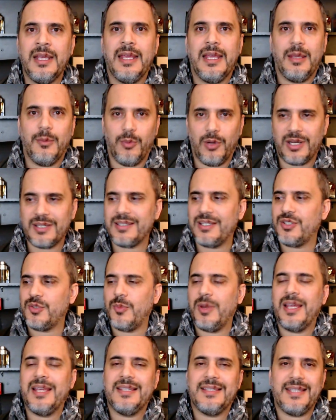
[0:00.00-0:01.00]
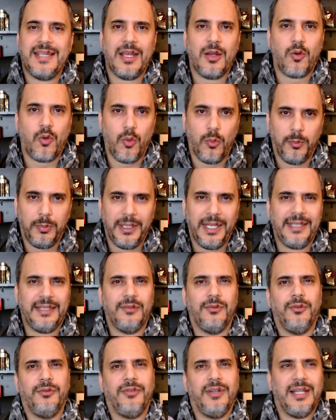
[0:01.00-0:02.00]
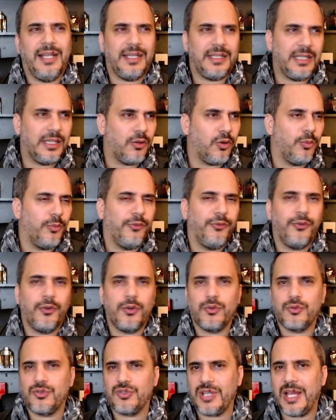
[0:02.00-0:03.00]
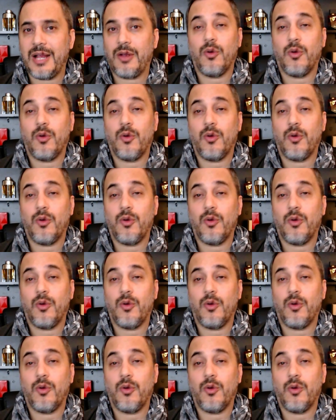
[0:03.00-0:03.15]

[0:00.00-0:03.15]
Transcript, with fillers: embora seja uma resenha completa eu vou falar aqui como foi usar